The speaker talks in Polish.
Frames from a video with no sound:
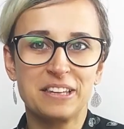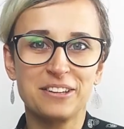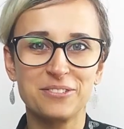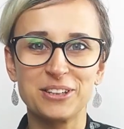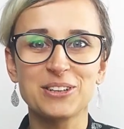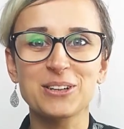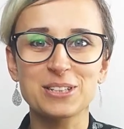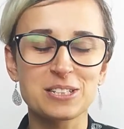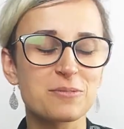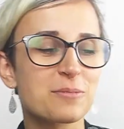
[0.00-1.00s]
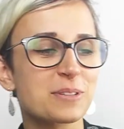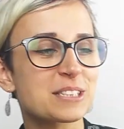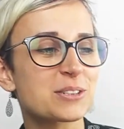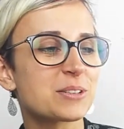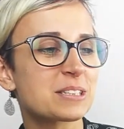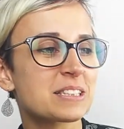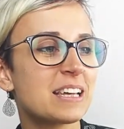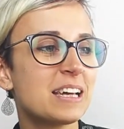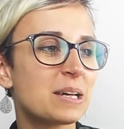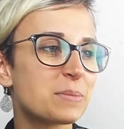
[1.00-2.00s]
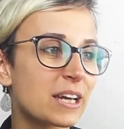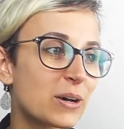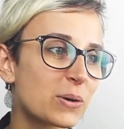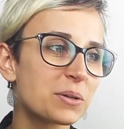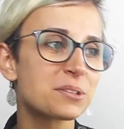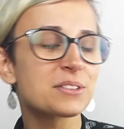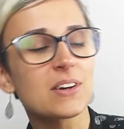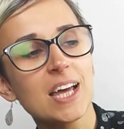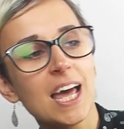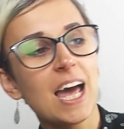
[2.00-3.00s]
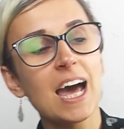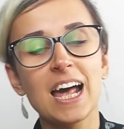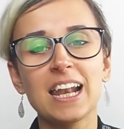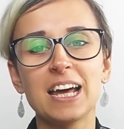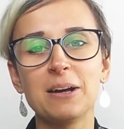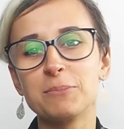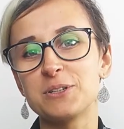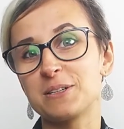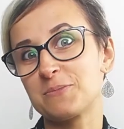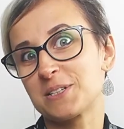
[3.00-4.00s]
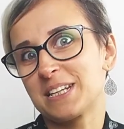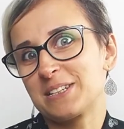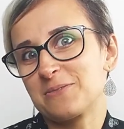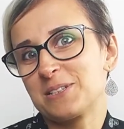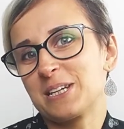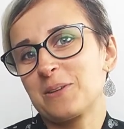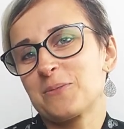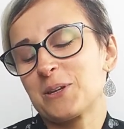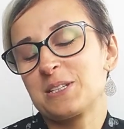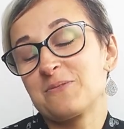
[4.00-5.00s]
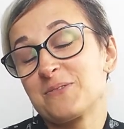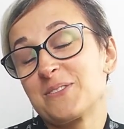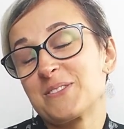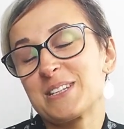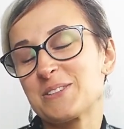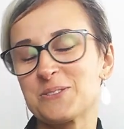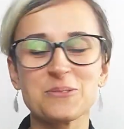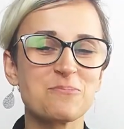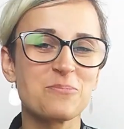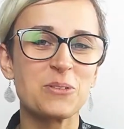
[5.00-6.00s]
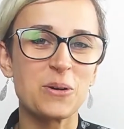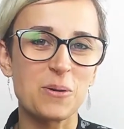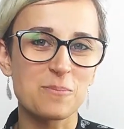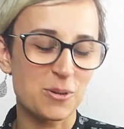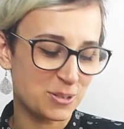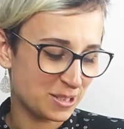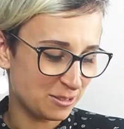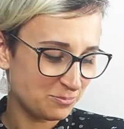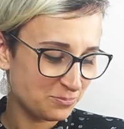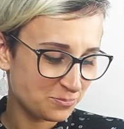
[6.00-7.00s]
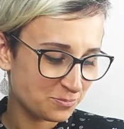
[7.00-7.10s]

będę w nich chodzić, bo w Meksyku jest mega gorąco, ale może przydadzą się, jak pojedziemy we wrześniu do Polski.